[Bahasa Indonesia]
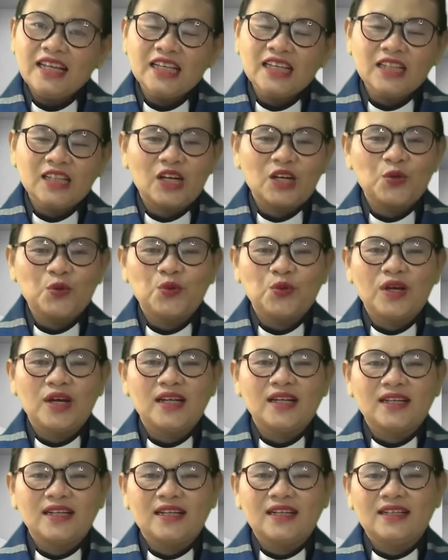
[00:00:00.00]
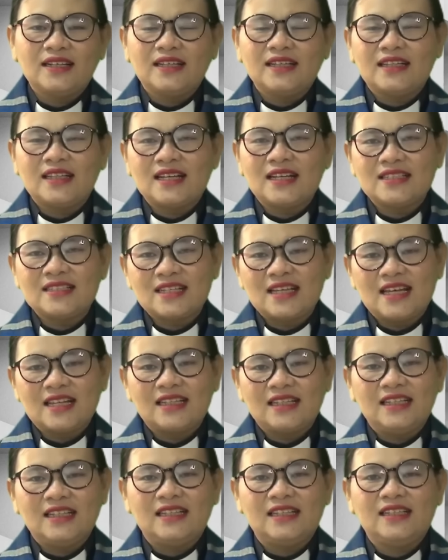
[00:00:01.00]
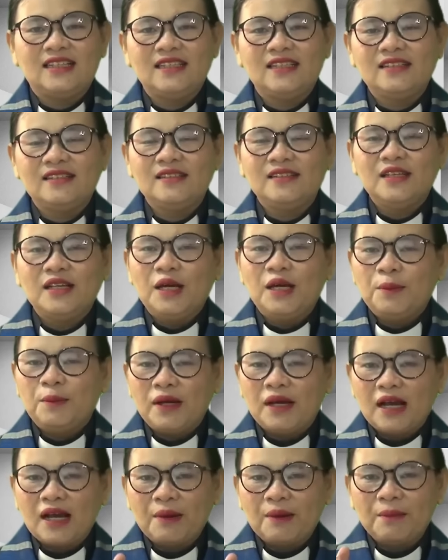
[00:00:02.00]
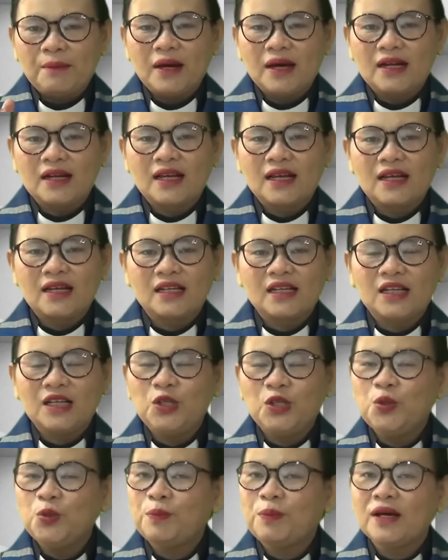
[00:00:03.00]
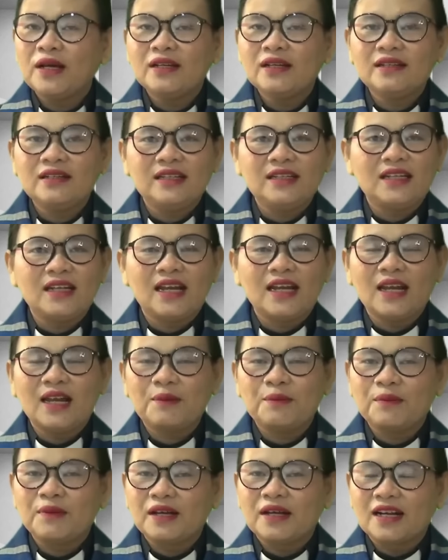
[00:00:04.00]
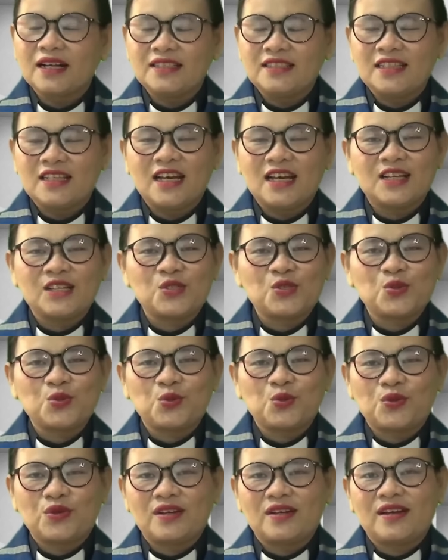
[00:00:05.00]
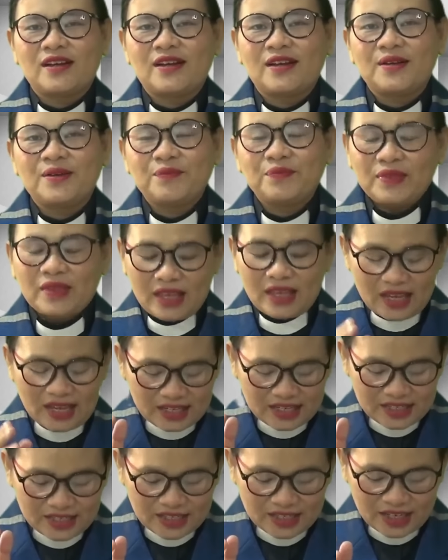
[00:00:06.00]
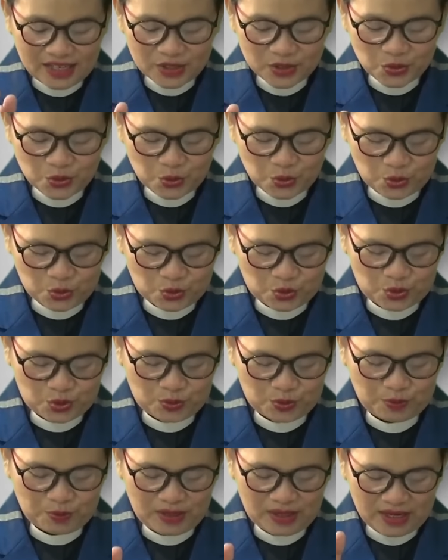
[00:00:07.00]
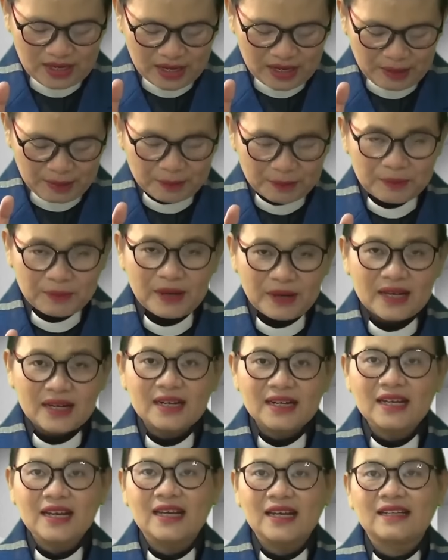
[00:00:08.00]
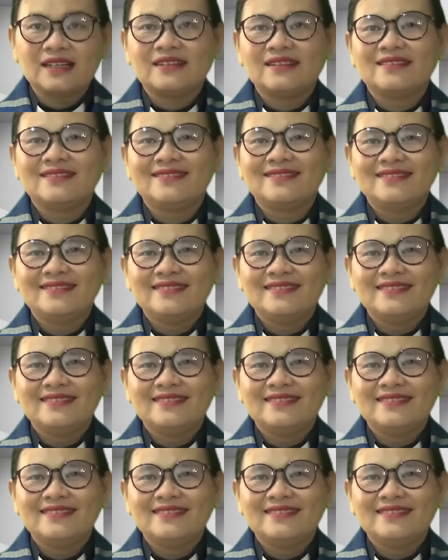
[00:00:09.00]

Ayat renungan kita saat ini menggambarkan kehidupan di dalam kerajaan surga. Yesus menggambarkan